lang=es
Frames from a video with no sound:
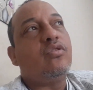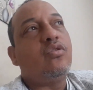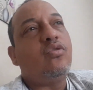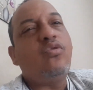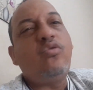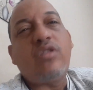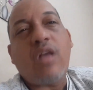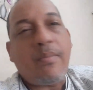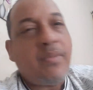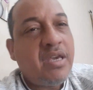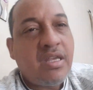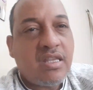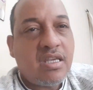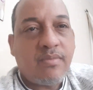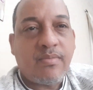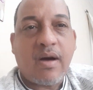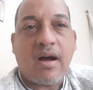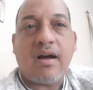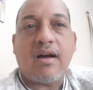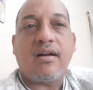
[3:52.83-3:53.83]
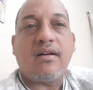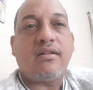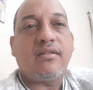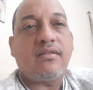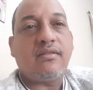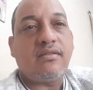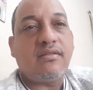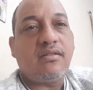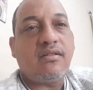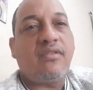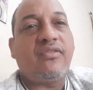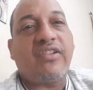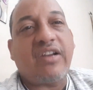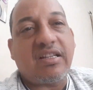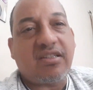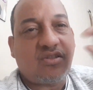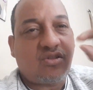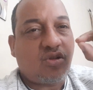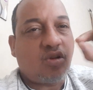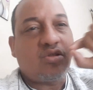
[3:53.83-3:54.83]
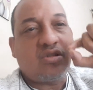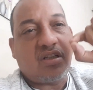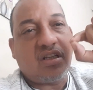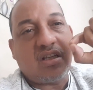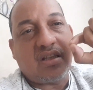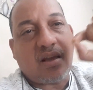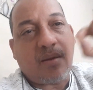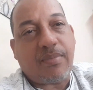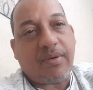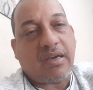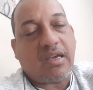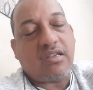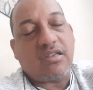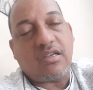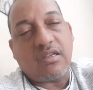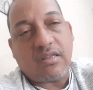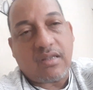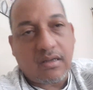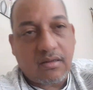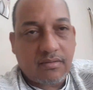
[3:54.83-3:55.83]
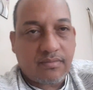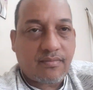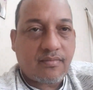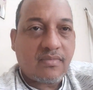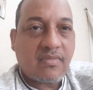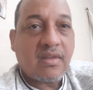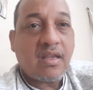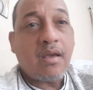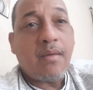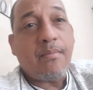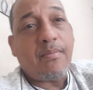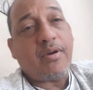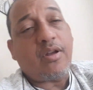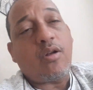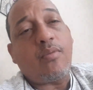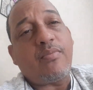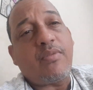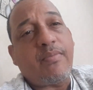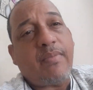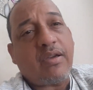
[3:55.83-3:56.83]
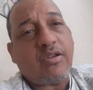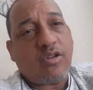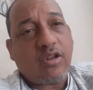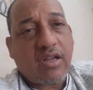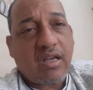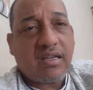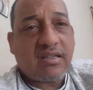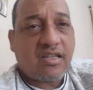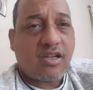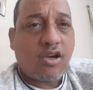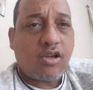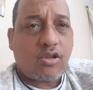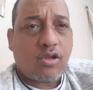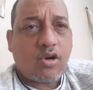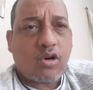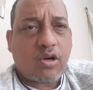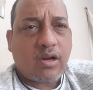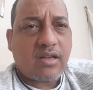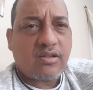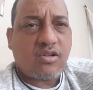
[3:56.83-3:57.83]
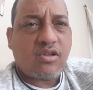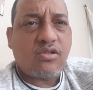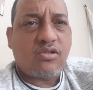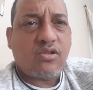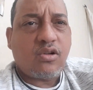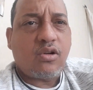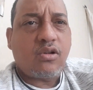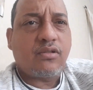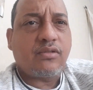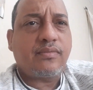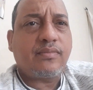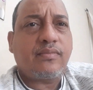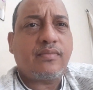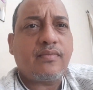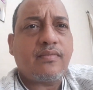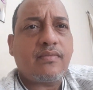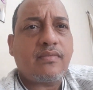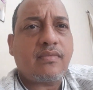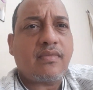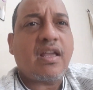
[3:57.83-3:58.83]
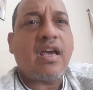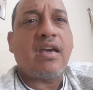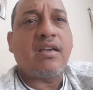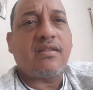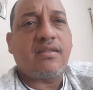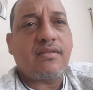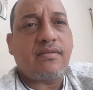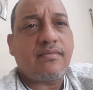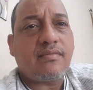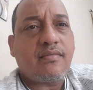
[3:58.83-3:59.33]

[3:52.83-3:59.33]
una mínima fraccioncita pequeñita. Pero mis mayores deseos de todo corazón son es